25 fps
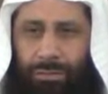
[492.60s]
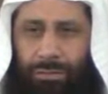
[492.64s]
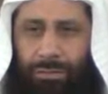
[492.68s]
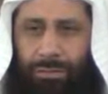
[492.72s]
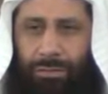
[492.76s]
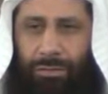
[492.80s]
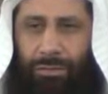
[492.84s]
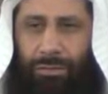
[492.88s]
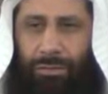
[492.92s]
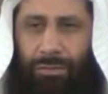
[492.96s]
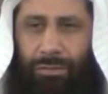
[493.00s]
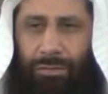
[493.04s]

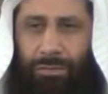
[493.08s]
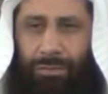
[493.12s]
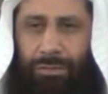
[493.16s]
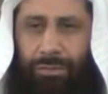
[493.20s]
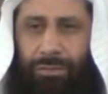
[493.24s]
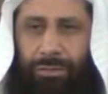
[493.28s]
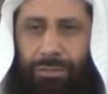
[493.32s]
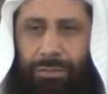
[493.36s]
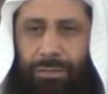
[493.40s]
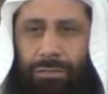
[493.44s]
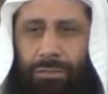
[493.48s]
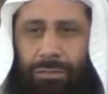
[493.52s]
هي مو
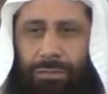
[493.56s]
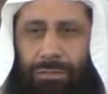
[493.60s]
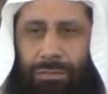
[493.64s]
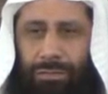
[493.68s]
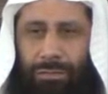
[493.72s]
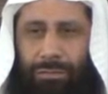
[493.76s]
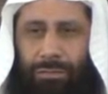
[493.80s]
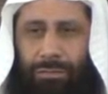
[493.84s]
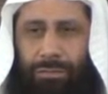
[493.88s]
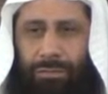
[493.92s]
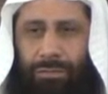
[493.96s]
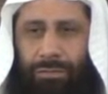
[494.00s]
فلما
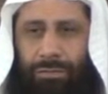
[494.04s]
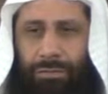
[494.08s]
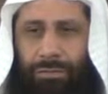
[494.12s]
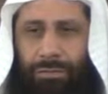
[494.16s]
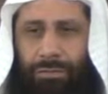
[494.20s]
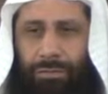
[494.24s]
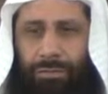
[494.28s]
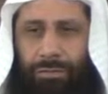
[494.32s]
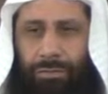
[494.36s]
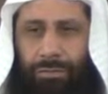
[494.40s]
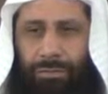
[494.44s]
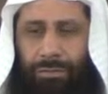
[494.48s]
قبض
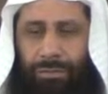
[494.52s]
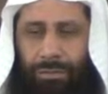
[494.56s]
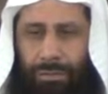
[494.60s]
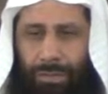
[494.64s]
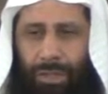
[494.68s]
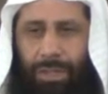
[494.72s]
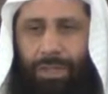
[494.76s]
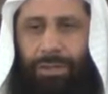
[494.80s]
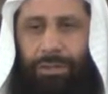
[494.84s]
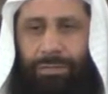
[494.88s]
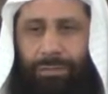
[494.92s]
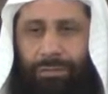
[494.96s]

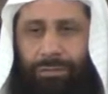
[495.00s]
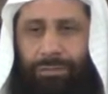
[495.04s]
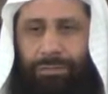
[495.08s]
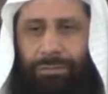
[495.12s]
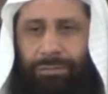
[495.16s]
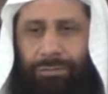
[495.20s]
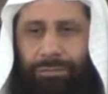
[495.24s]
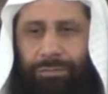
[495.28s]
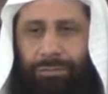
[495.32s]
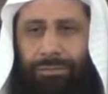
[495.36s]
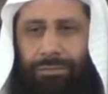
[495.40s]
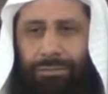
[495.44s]
طيب
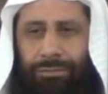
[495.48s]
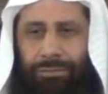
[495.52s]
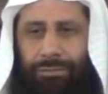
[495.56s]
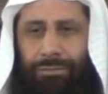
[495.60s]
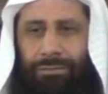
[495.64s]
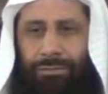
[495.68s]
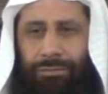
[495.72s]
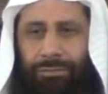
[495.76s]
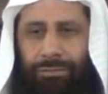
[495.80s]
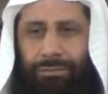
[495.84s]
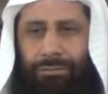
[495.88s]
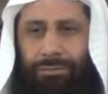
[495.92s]

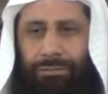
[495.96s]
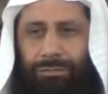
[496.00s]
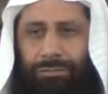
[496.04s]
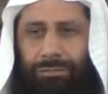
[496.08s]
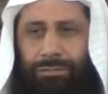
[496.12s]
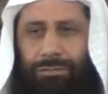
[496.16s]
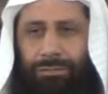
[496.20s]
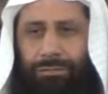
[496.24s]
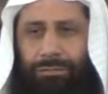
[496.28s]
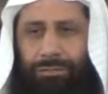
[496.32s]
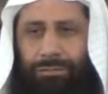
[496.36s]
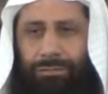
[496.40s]
يعني
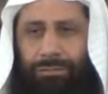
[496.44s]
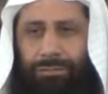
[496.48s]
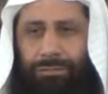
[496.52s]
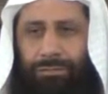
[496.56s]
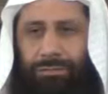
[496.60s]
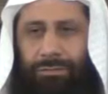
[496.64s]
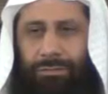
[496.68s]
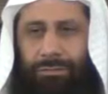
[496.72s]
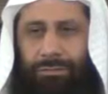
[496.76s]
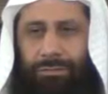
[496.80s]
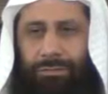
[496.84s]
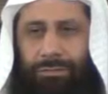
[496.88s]
معناتها ما
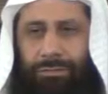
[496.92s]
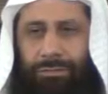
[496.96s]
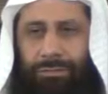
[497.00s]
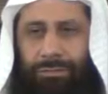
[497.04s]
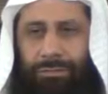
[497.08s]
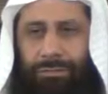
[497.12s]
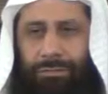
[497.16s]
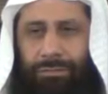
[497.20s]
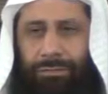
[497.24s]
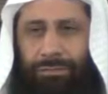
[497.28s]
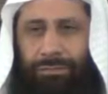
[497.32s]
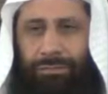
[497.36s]

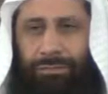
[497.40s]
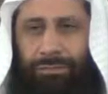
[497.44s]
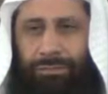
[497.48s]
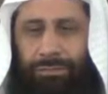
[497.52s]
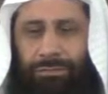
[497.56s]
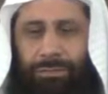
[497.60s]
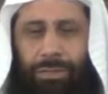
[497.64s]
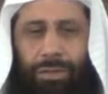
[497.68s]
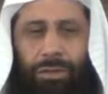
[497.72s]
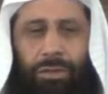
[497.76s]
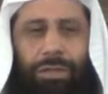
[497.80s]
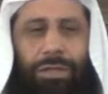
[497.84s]

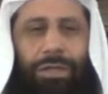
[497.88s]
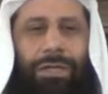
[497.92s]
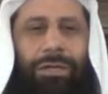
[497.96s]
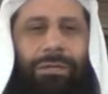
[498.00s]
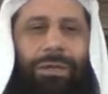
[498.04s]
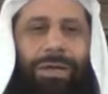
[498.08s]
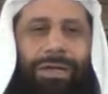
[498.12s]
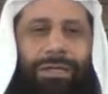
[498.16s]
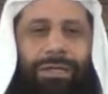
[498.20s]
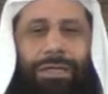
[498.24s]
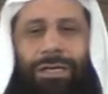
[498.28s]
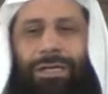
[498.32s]
خبروا ما هو احنا
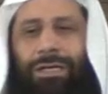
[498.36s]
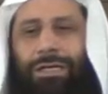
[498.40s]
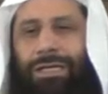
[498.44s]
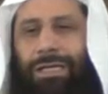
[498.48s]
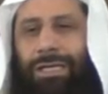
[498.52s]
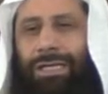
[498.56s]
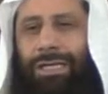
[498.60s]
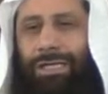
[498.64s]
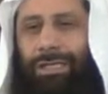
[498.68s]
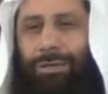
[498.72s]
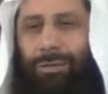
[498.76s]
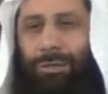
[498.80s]
ما عندنا
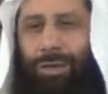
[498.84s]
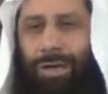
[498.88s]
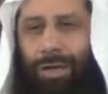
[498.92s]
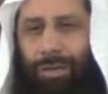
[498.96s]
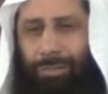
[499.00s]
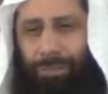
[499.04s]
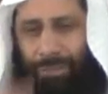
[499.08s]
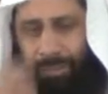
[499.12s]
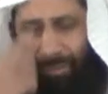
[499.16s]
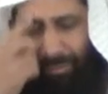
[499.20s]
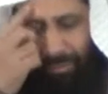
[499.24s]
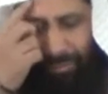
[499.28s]
دليل لما
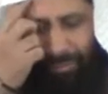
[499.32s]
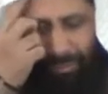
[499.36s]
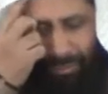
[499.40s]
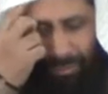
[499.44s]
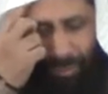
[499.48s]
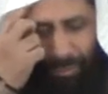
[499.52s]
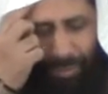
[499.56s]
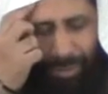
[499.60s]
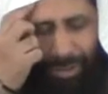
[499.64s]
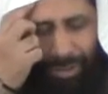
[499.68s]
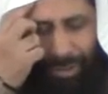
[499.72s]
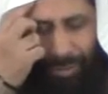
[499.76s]
خبروا
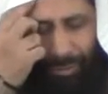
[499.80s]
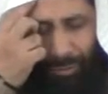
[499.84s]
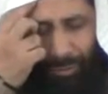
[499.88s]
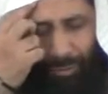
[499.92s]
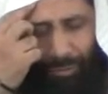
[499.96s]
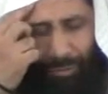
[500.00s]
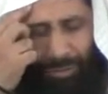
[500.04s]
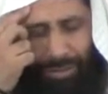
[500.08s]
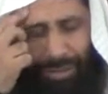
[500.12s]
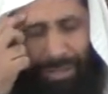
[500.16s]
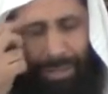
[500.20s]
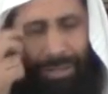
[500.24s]
ممكن
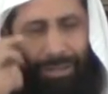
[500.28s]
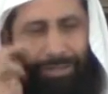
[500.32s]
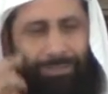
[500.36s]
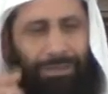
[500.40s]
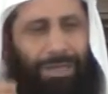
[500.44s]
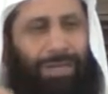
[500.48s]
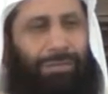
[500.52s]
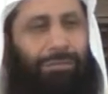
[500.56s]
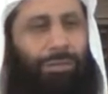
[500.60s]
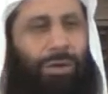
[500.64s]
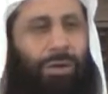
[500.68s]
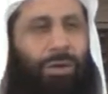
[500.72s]
يكون
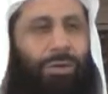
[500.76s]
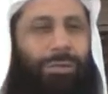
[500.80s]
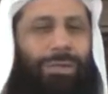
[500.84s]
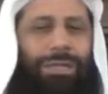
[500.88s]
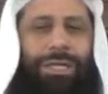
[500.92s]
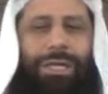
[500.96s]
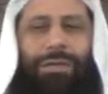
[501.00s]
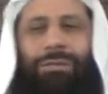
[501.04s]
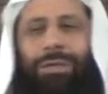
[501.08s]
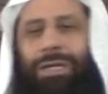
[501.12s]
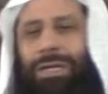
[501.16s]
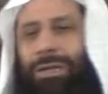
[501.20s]
فلما
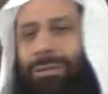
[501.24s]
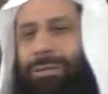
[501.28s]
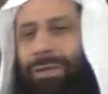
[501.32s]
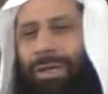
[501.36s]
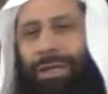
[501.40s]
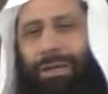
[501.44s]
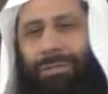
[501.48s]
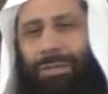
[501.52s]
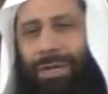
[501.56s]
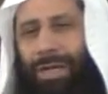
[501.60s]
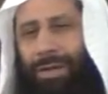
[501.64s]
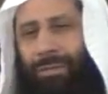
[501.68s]
قبض
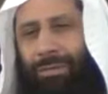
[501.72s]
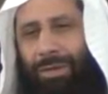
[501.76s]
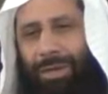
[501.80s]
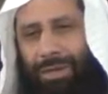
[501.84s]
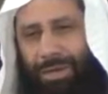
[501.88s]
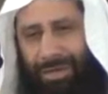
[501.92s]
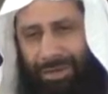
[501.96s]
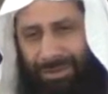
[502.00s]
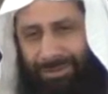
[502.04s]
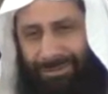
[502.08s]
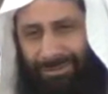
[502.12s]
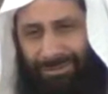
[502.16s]
عملنا
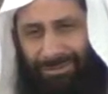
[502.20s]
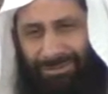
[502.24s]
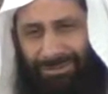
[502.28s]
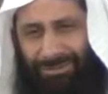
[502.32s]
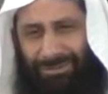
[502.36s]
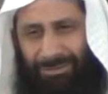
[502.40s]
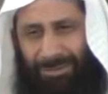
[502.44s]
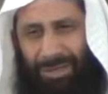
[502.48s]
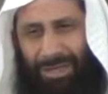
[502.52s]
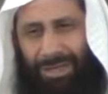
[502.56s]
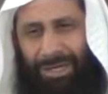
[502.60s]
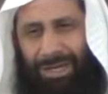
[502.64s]
بأمره
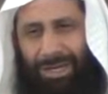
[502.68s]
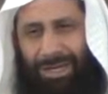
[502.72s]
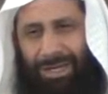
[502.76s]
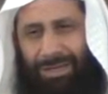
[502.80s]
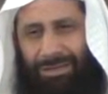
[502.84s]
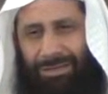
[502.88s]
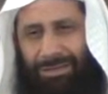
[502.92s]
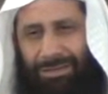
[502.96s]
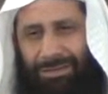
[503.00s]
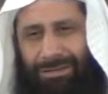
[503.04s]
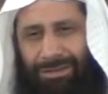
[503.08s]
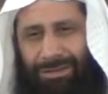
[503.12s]

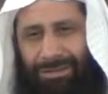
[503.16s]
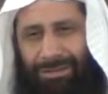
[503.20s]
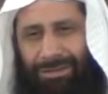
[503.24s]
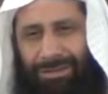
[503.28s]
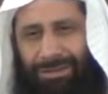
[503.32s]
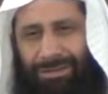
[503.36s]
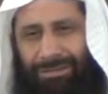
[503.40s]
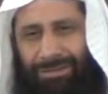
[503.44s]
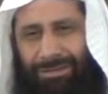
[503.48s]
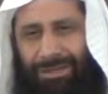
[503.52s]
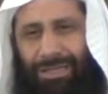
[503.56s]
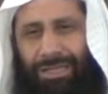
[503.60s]
معناها
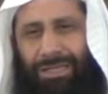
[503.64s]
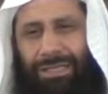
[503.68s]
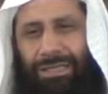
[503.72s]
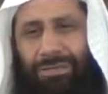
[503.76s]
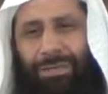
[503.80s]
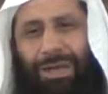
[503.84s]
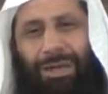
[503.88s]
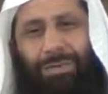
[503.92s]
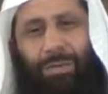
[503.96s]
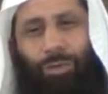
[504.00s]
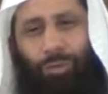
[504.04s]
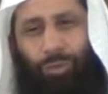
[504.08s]

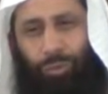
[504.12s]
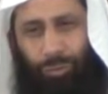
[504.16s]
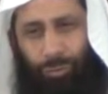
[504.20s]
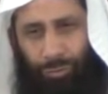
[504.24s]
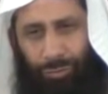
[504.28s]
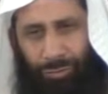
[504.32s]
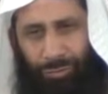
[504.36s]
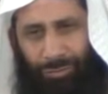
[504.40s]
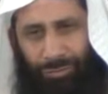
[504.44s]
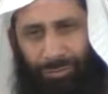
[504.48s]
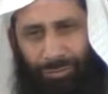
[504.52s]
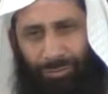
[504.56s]
فالاحتمال
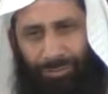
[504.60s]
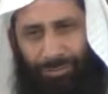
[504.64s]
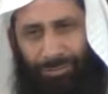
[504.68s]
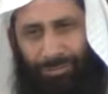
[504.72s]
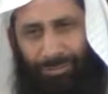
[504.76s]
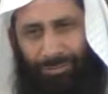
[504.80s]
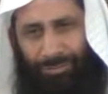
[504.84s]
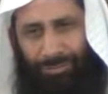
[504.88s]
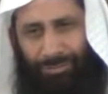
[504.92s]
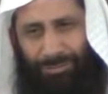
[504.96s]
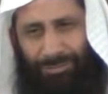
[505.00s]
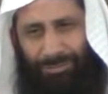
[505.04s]
موجود
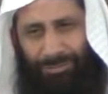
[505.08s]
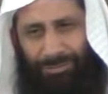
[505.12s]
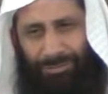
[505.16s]
يعني